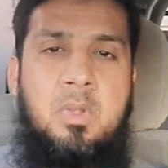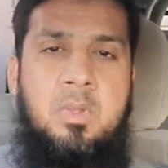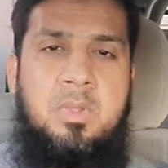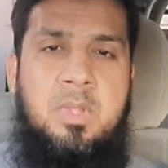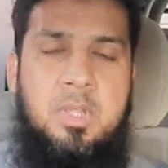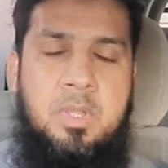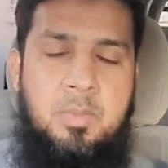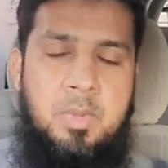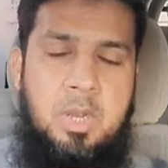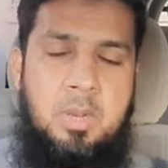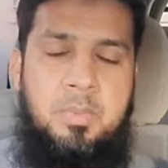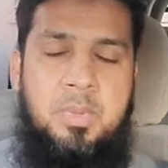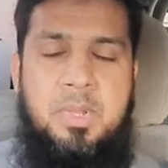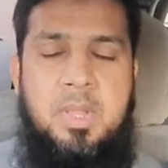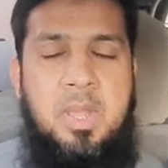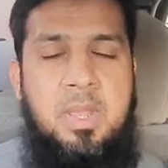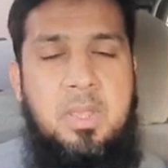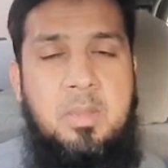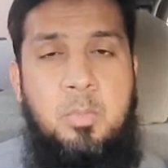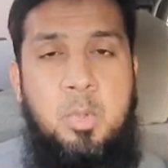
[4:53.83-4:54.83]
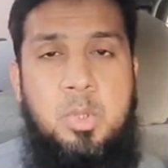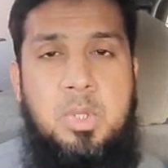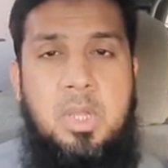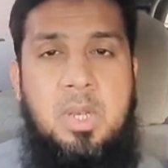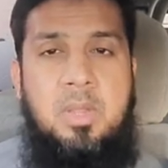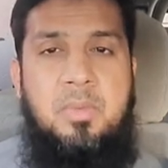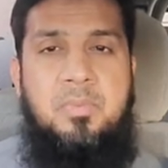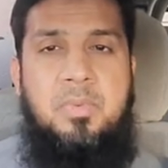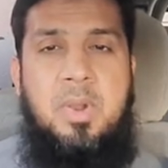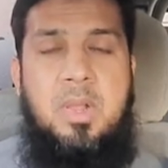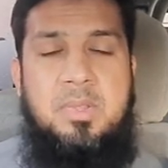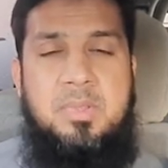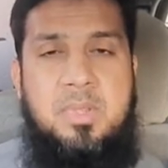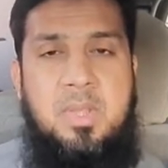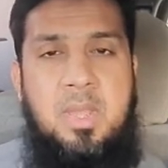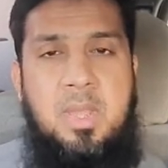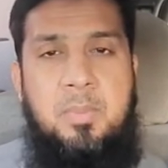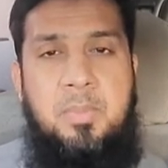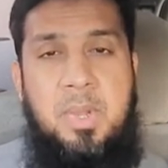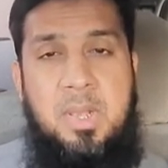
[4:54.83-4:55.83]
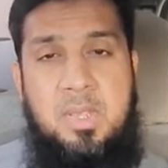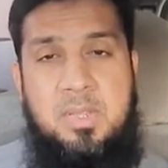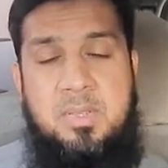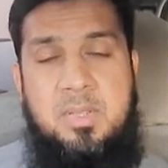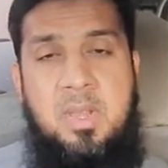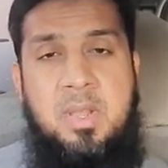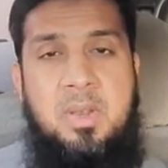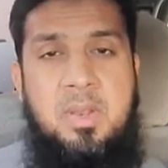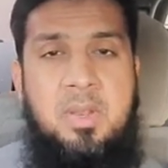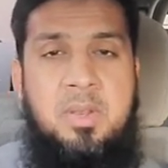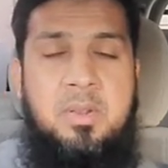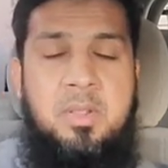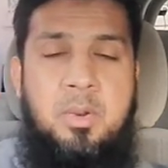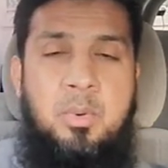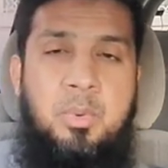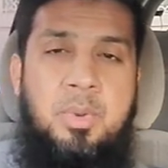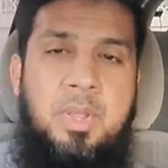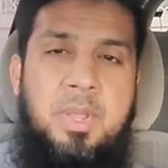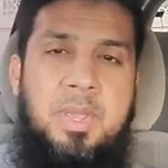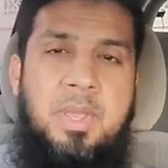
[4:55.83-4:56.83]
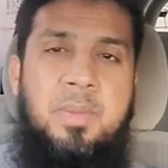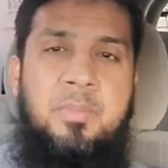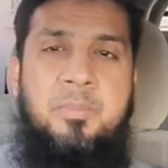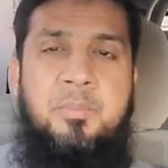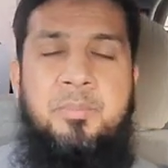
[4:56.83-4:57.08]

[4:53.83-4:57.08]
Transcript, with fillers: जैसे मैंने बताया कि मुख्तलिफ़ रास्ते हैं पाकिस्तान इंटर होने के